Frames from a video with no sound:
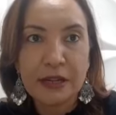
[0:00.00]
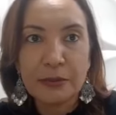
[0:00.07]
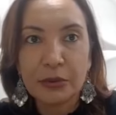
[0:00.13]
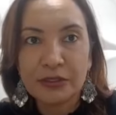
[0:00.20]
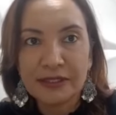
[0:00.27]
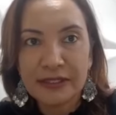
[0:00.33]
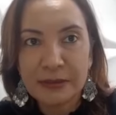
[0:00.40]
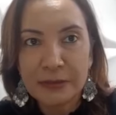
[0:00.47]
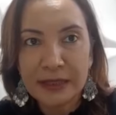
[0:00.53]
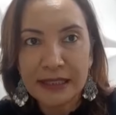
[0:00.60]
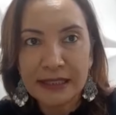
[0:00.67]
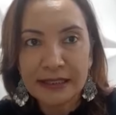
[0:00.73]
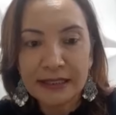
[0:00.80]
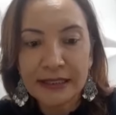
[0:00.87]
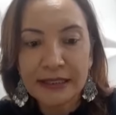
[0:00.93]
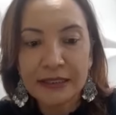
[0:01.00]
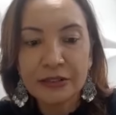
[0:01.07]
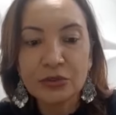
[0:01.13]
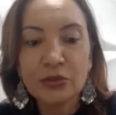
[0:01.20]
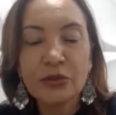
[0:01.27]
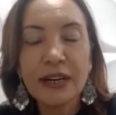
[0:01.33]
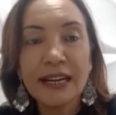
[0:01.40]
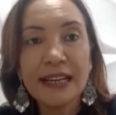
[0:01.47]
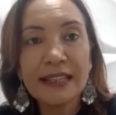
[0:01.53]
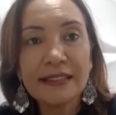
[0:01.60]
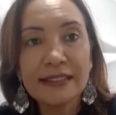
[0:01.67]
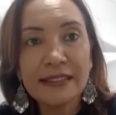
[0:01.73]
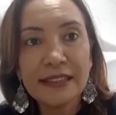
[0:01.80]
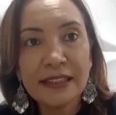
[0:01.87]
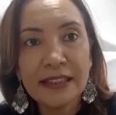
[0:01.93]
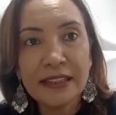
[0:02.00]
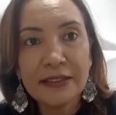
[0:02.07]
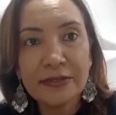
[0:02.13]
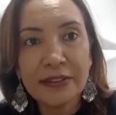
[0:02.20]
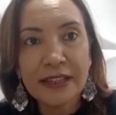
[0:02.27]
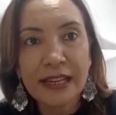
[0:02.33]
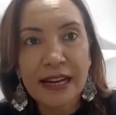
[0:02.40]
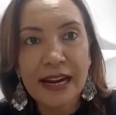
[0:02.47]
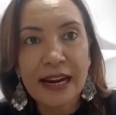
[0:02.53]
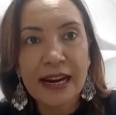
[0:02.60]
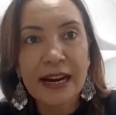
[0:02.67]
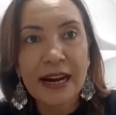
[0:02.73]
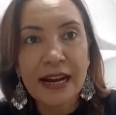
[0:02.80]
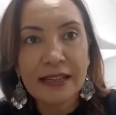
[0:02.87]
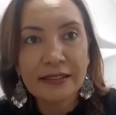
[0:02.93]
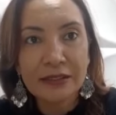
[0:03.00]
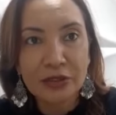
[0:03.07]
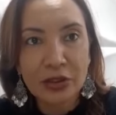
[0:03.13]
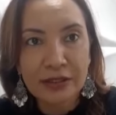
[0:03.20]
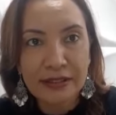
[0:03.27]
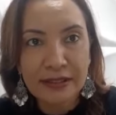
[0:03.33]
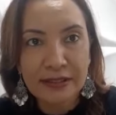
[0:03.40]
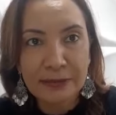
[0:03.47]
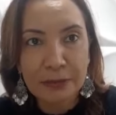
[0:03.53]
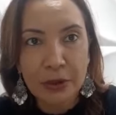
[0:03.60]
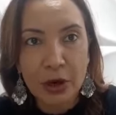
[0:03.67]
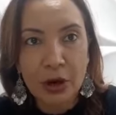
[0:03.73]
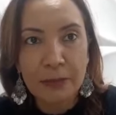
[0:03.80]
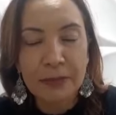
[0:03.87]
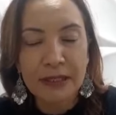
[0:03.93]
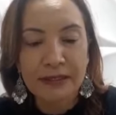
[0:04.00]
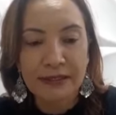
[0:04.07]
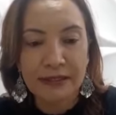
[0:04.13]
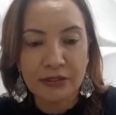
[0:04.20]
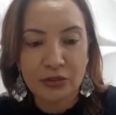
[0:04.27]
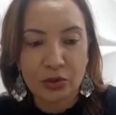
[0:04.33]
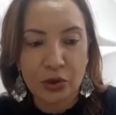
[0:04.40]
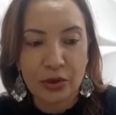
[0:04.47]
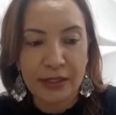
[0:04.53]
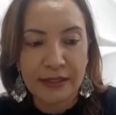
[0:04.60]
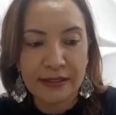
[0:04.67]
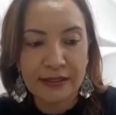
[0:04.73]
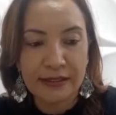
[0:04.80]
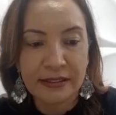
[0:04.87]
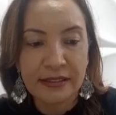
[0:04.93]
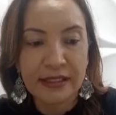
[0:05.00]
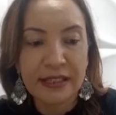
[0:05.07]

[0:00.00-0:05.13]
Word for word: possibilitando ressignificar as nossas próprias histórias.